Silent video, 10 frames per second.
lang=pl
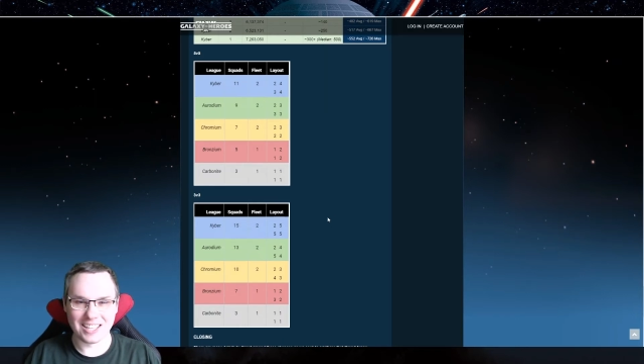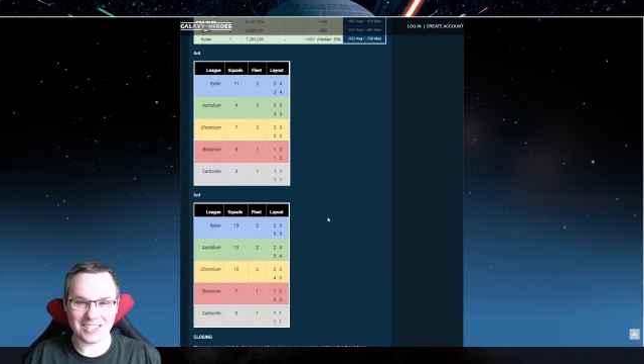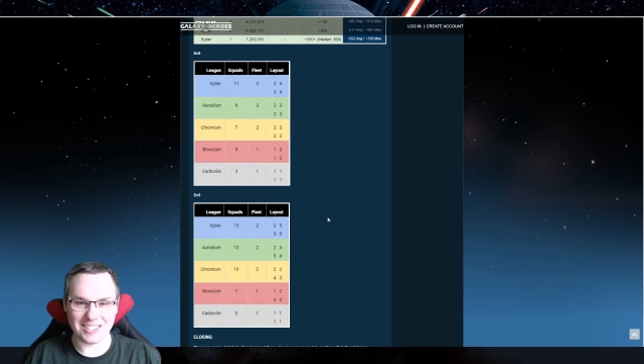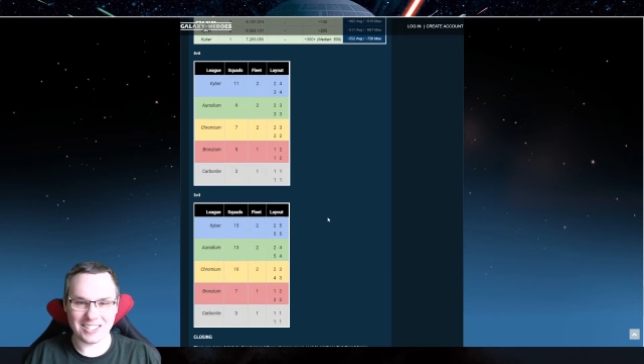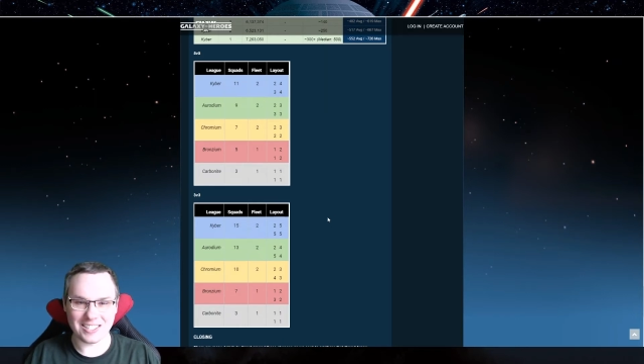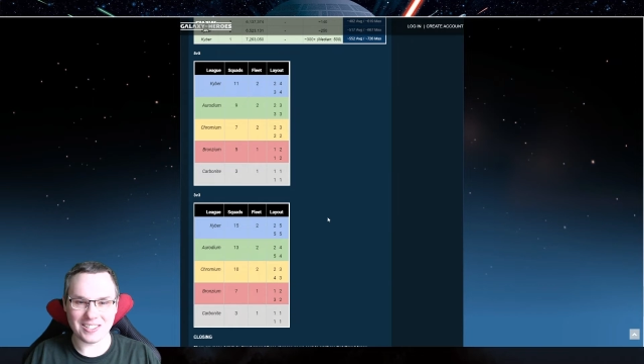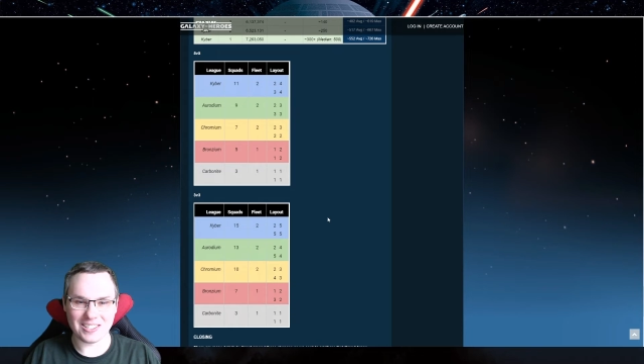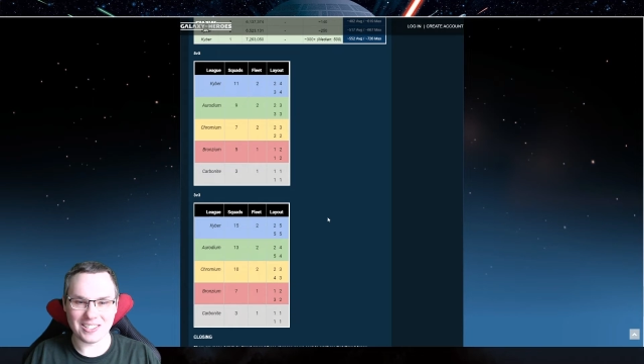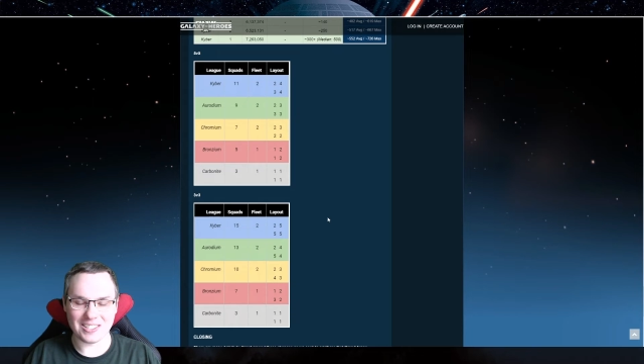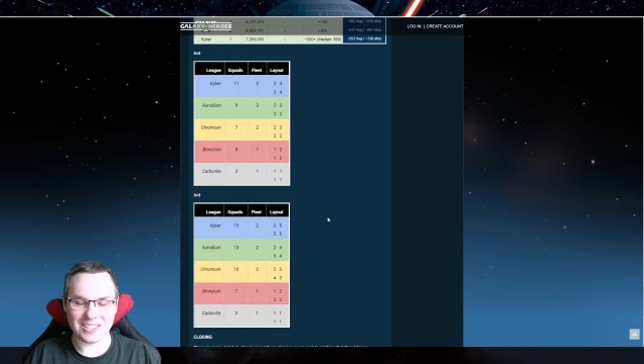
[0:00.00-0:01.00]
Co jest
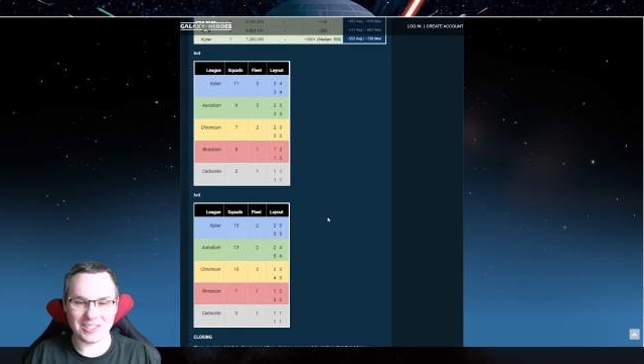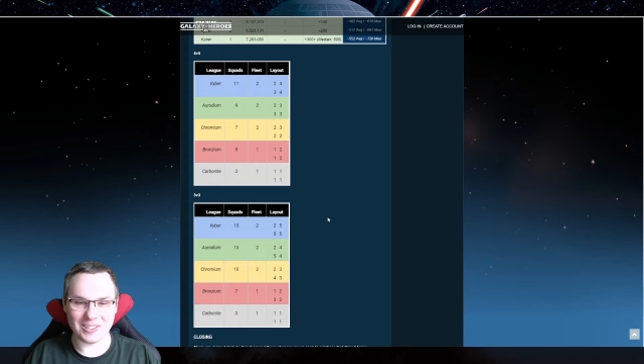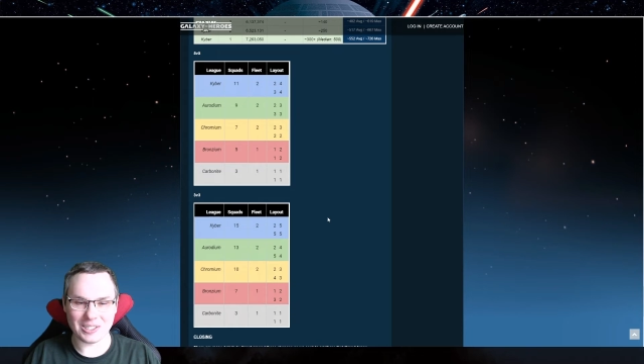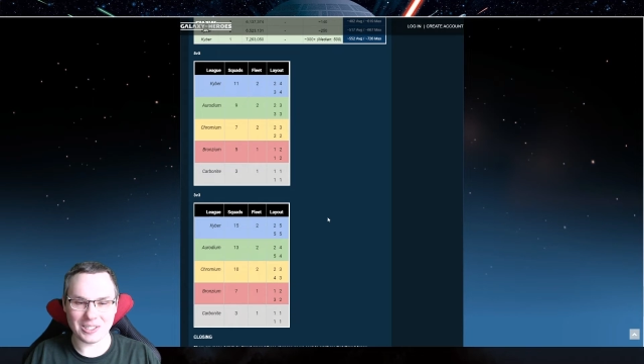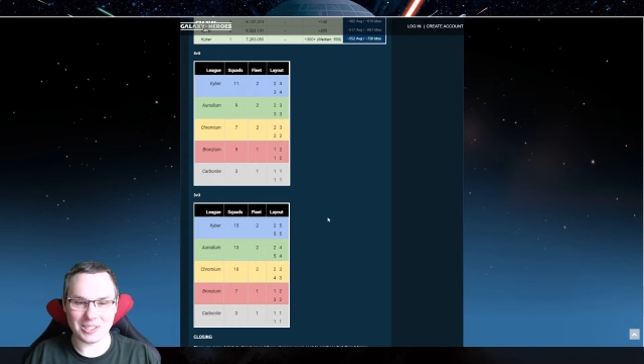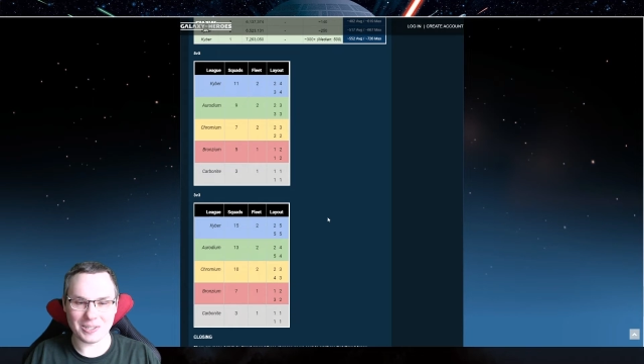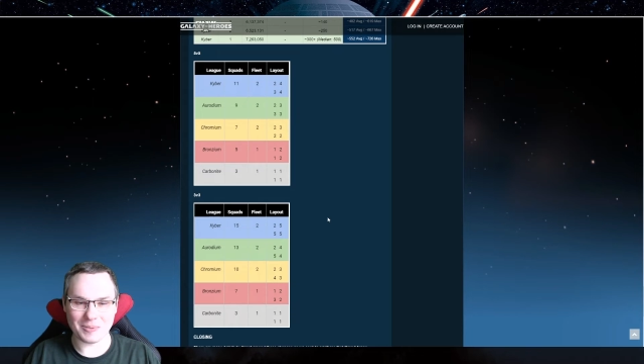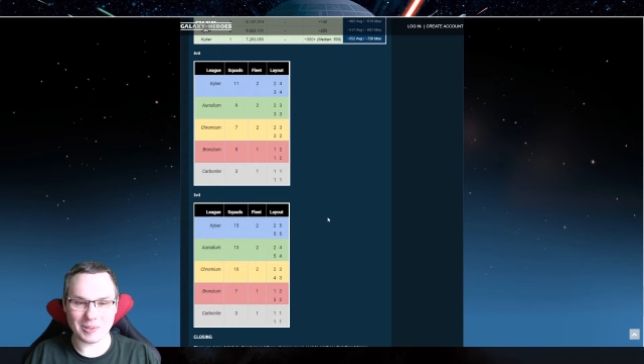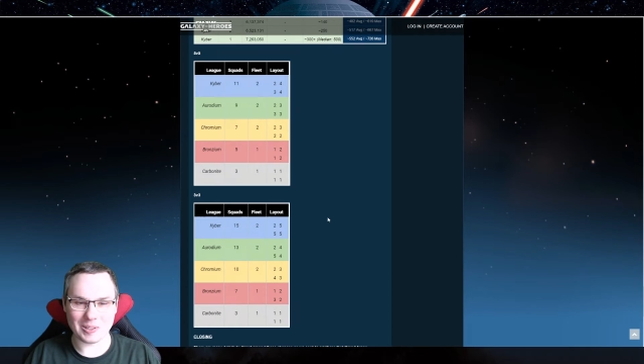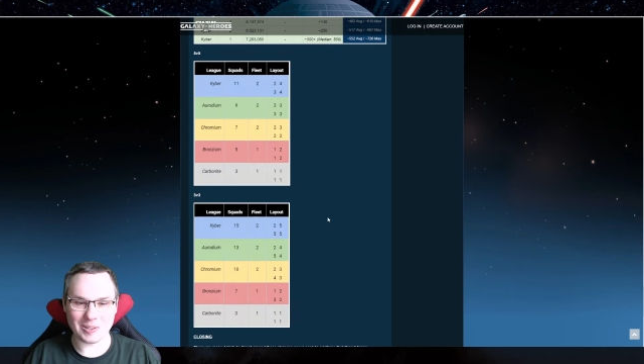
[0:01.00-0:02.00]
dość, dość
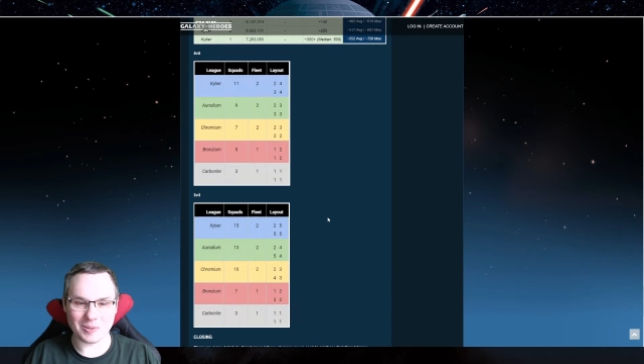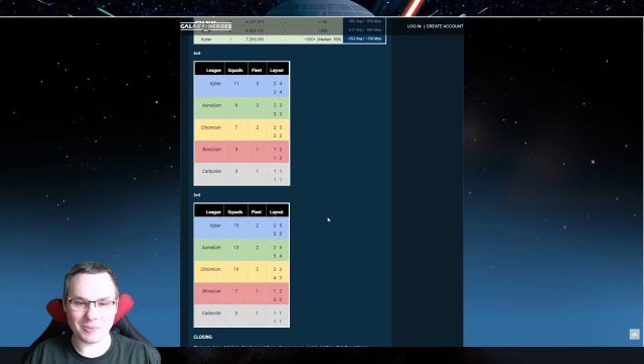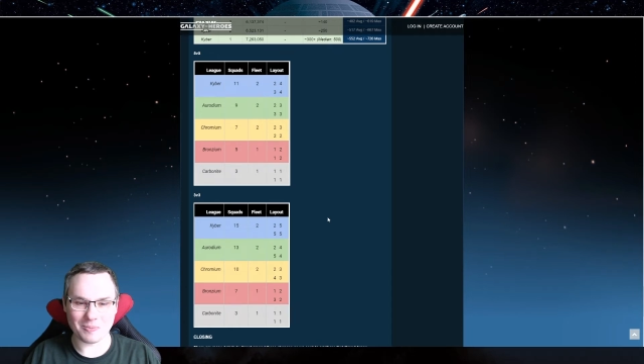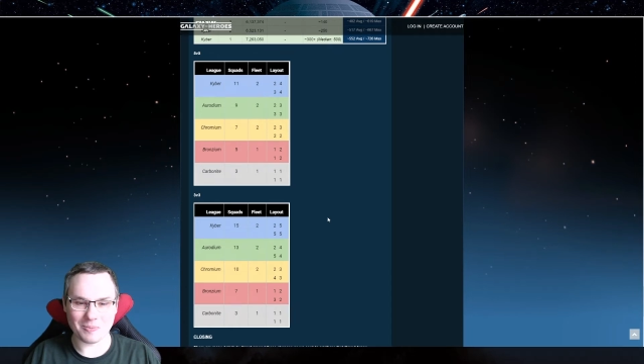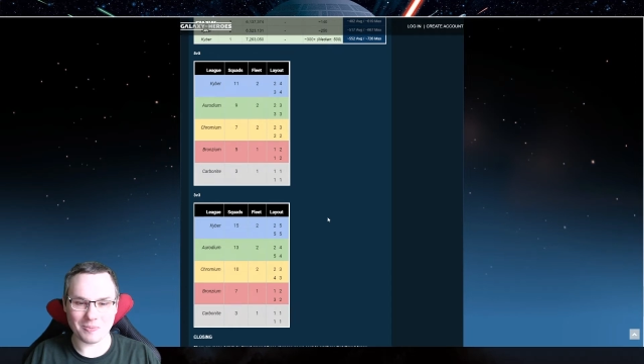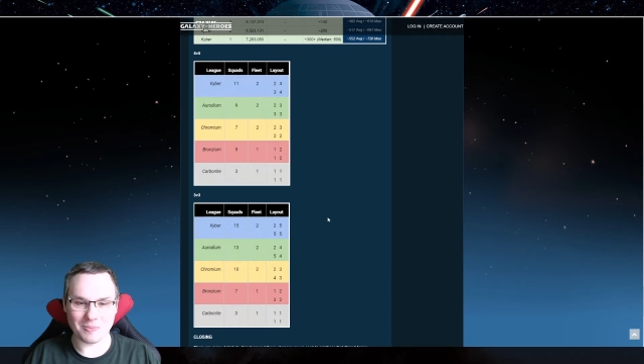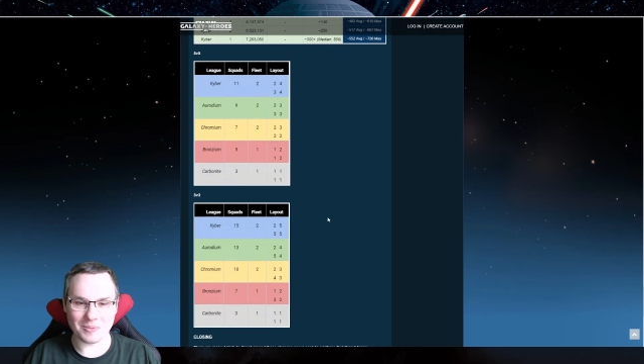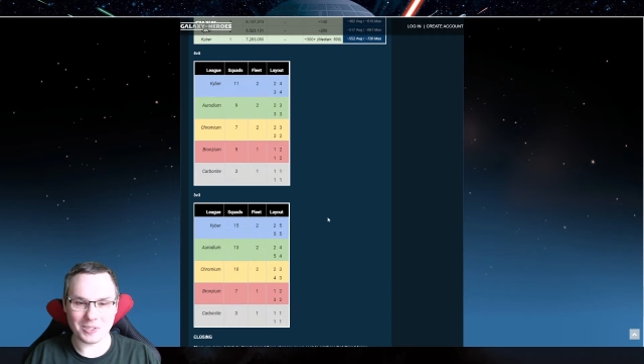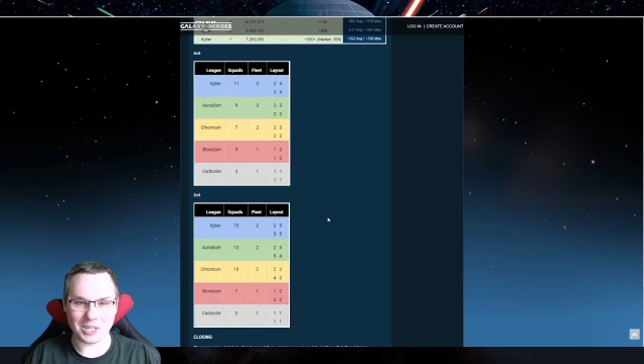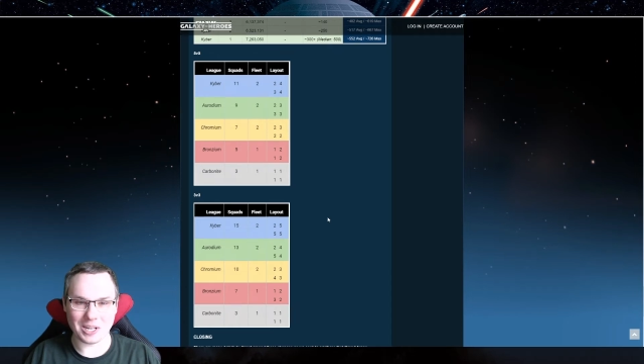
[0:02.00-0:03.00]
mocno mm,
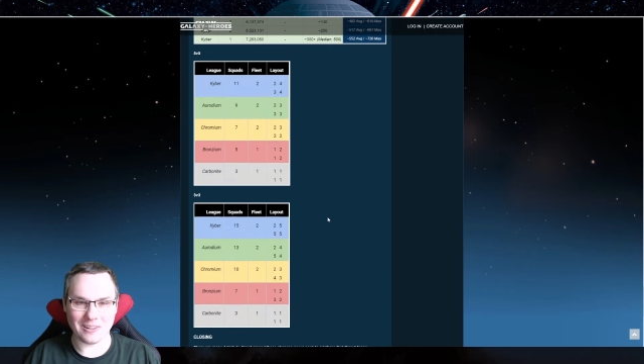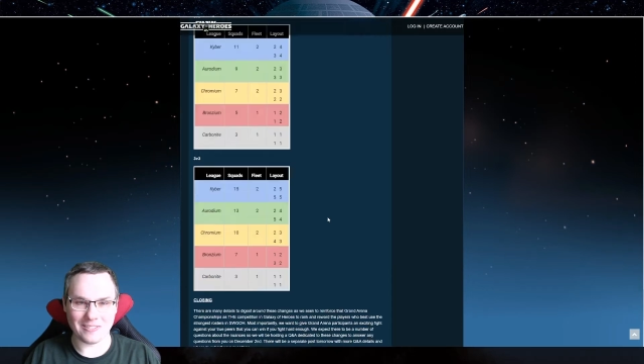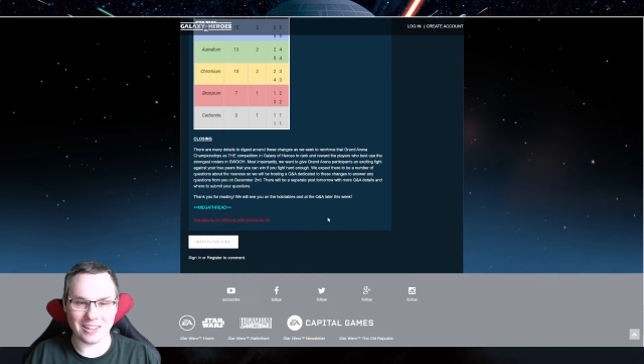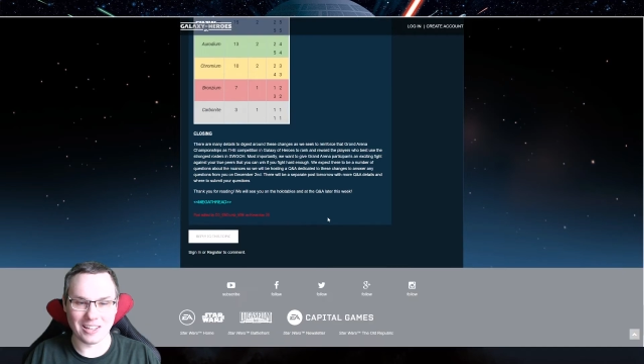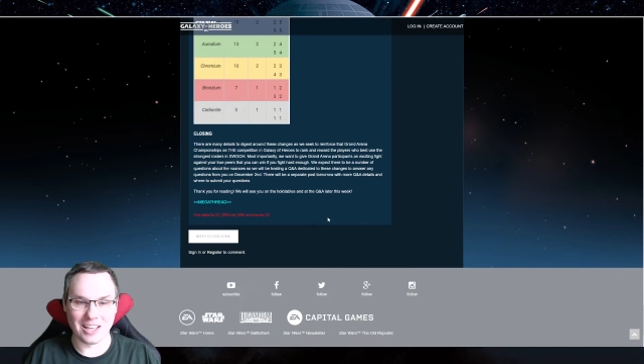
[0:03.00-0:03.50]
ciekawe.